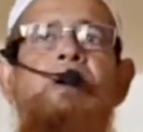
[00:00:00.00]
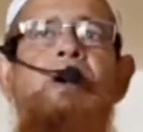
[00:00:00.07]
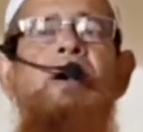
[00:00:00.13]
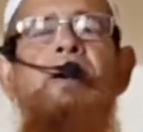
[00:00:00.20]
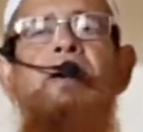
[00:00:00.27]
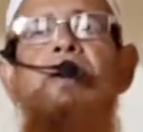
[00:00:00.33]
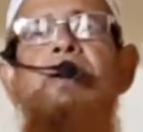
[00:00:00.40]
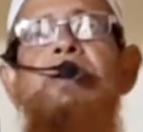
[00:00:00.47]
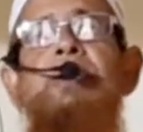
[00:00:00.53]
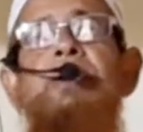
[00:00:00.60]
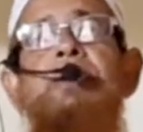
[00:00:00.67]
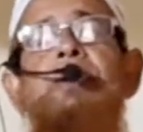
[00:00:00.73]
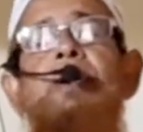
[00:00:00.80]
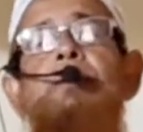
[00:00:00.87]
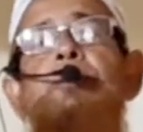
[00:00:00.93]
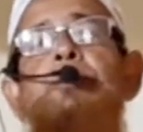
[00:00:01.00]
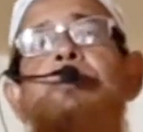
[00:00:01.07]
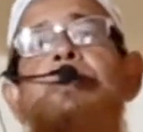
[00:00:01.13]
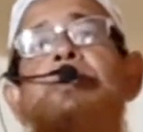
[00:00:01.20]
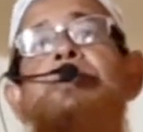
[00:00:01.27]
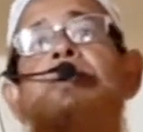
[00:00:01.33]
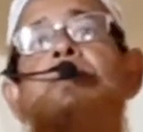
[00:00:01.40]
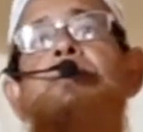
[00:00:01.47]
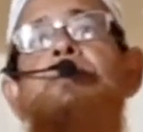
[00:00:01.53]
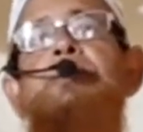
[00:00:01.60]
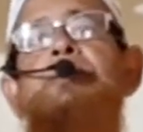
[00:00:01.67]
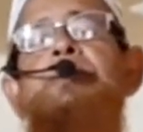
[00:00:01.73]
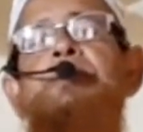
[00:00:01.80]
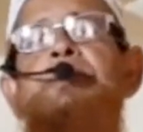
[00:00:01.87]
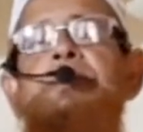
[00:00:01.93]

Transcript: না এ কেয়ামত আসা হতো